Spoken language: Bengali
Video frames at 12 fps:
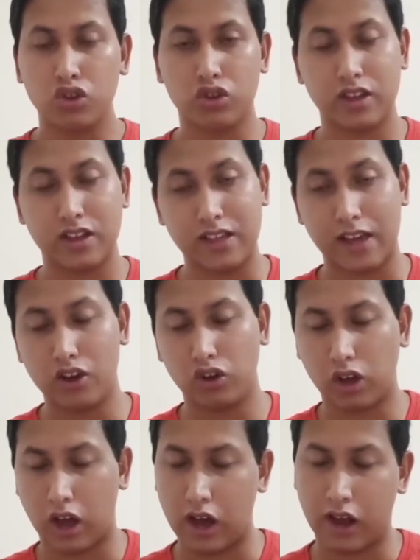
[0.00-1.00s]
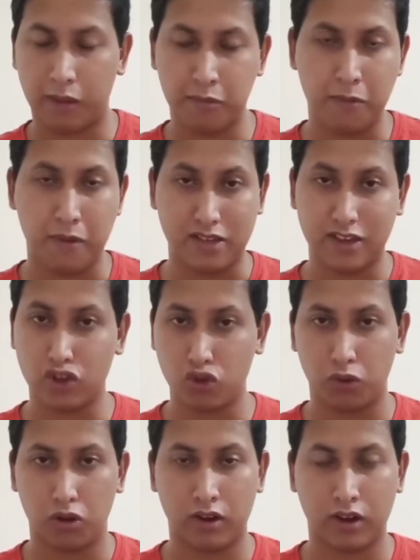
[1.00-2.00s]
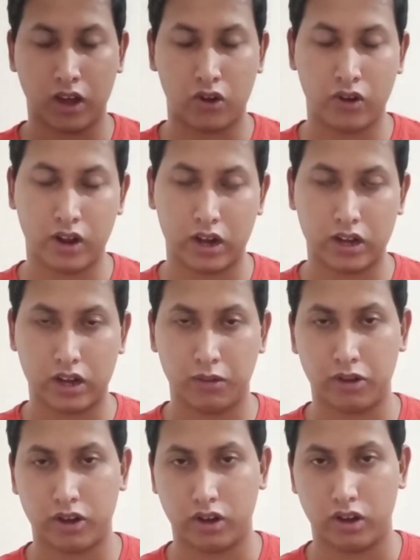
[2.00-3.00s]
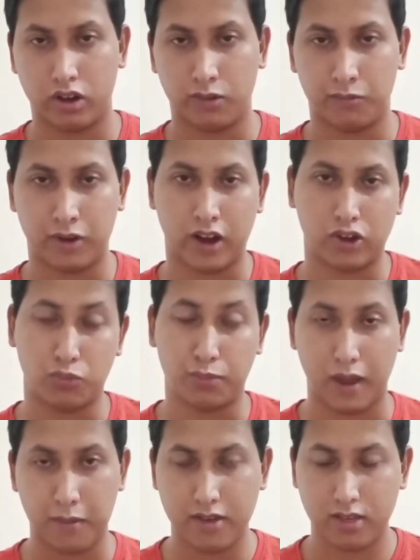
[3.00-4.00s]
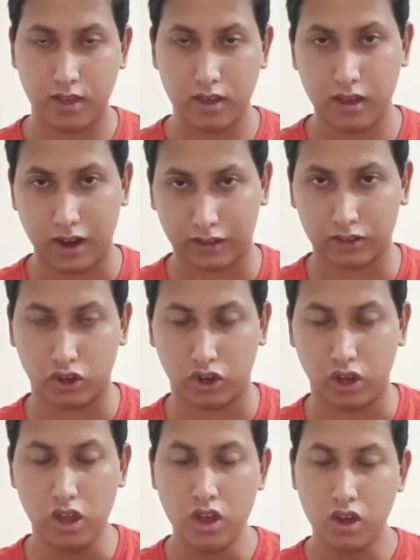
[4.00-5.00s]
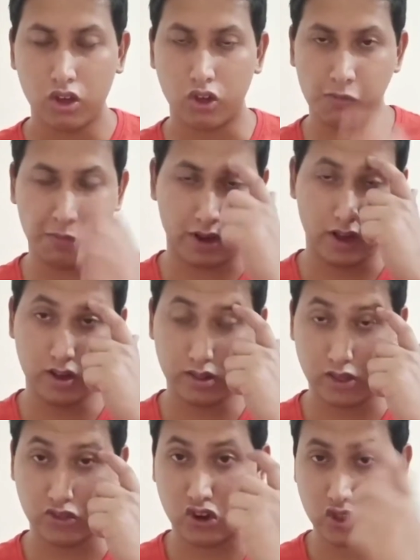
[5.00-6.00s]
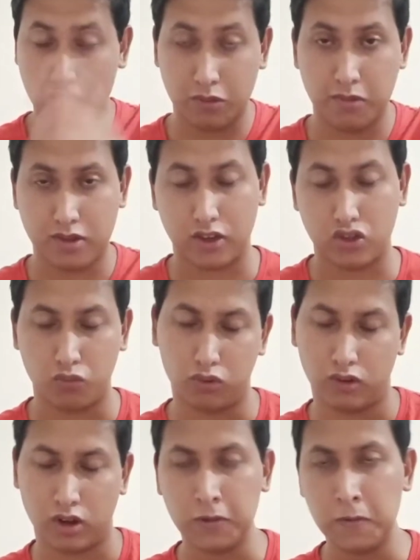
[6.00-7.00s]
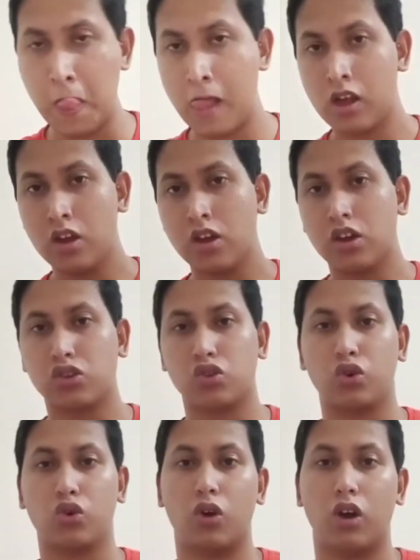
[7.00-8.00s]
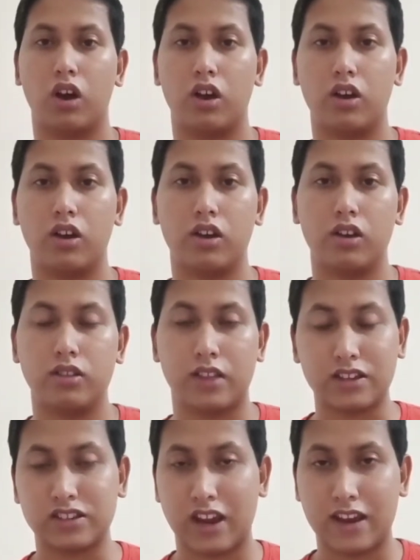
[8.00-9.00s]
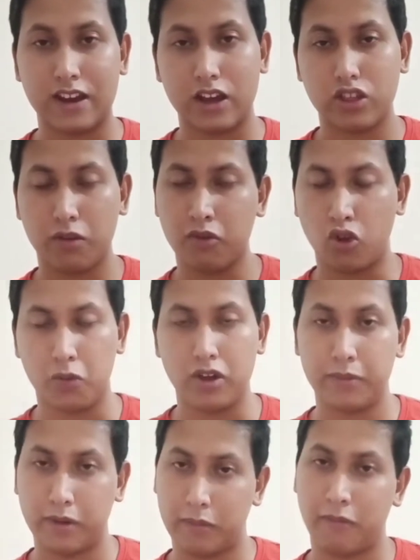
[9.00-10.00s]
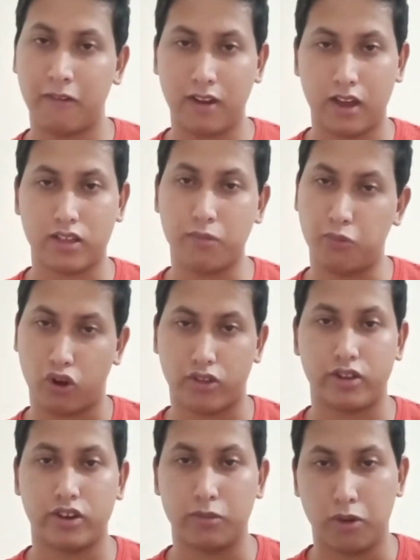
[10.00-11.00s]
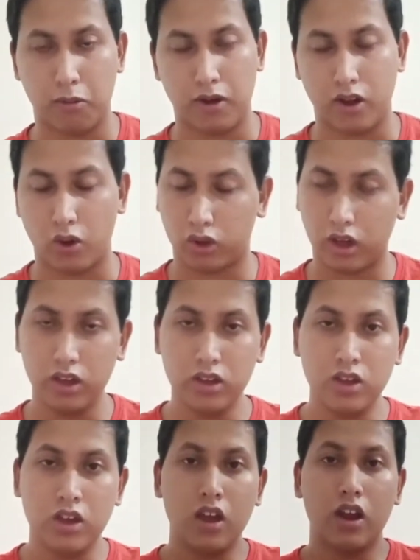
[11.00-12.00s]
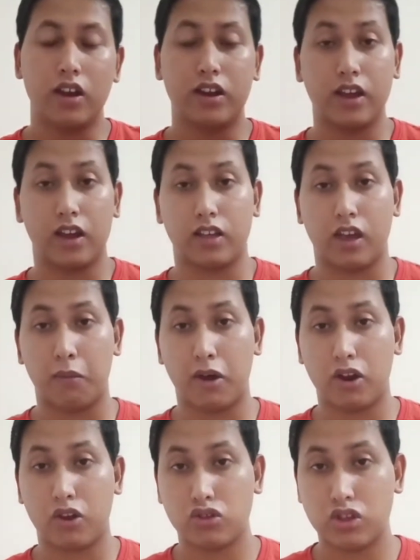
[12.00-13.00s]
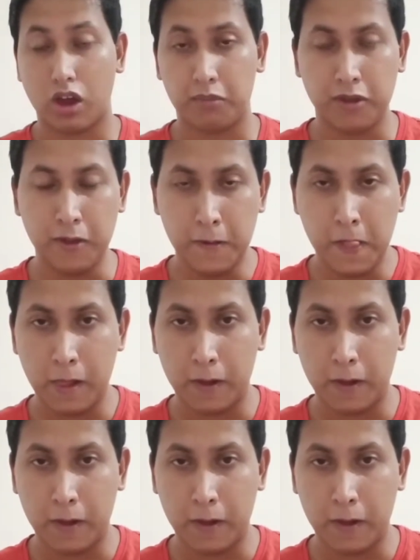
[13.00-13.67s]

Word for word: তো সেই যাই হোক আর আমি বেশি কিছু বলবো না কারণ এখানটা আমার মানে একটু প্রাইভেসি রাখতে হয় কোম্পানির সেই জন্য হচ্ছে আমি বেশি কিছু বলবো না তো জাস্ট এইটা আছে আমি কোভিড ডিপার্টমেন্টে আছি প্রোডাকশান ডিপার্টমেন্টে ওকে ঠিক আছে এবার হচ্ছে আমি